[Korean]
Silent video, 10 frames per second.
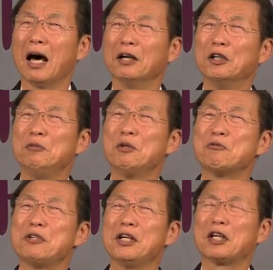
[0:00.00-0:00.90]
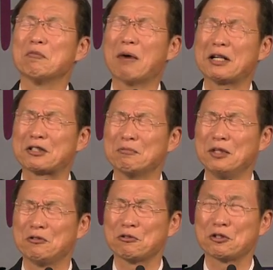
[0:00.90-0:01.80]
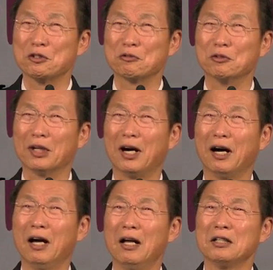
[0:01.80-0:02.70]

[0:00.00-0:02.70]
하나님이 우리에게 말씀을 주시는구나.